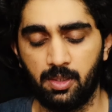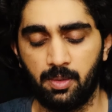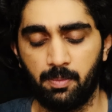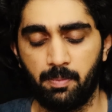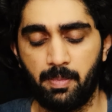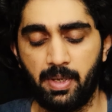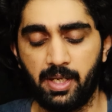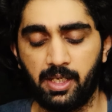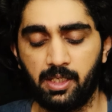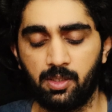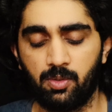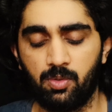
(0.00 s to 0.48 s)

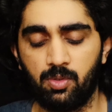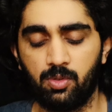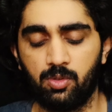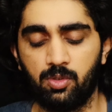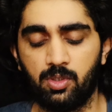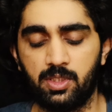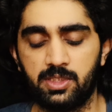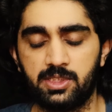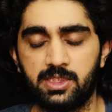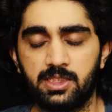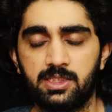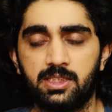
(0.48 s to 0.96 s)
बैकग्राउंड को
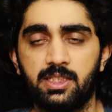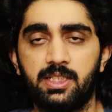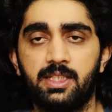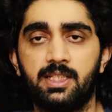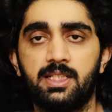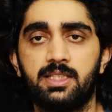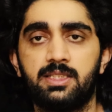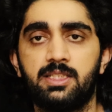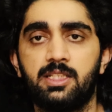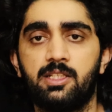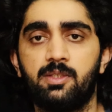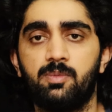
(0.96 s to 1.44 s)
अच्छे तरीके
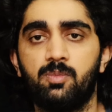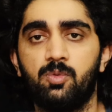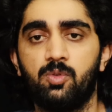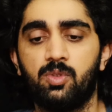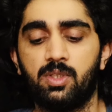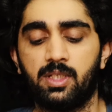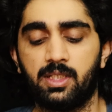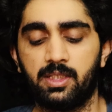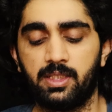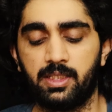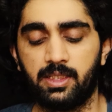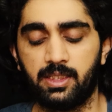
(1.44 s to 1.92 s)
से रिमूव
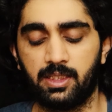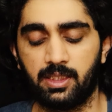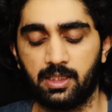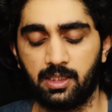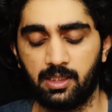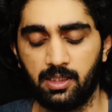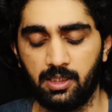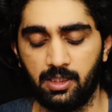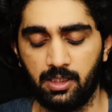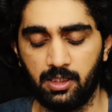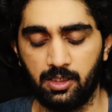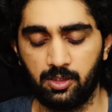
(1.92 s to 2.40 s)
कर देगा
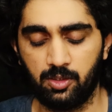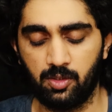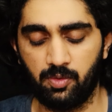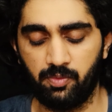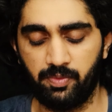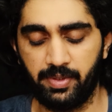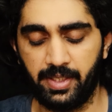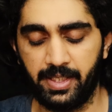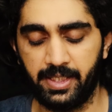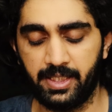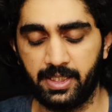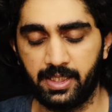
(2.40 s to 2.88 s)
तो
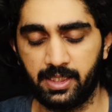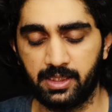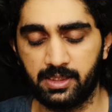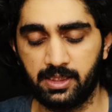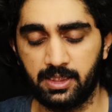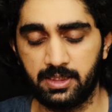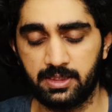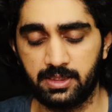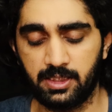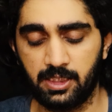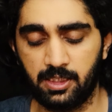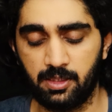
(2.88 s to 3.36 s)
वेट करते हैं
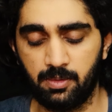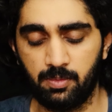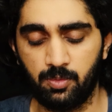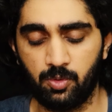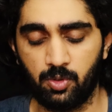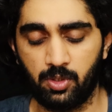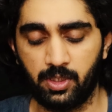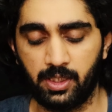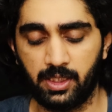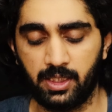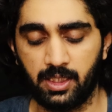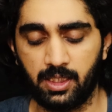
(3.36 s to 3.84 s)
इसके रिमूव
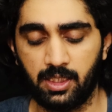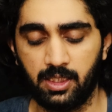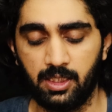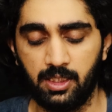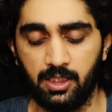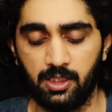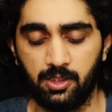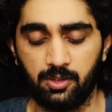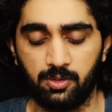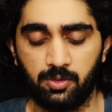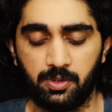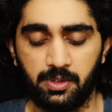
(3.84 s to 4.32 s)
होने का
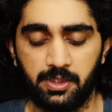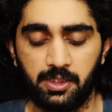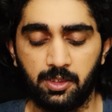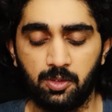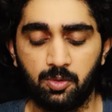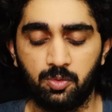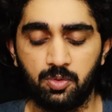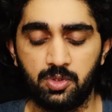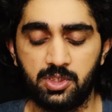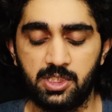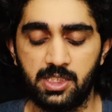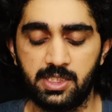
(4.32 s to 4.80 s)
तो ये देखो
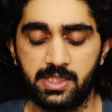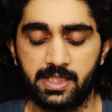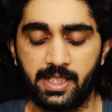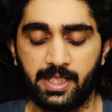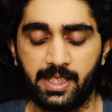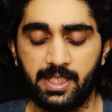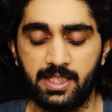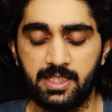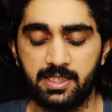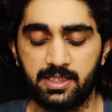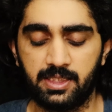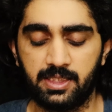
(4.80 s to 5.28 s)
कुछ ही सेकंड्स के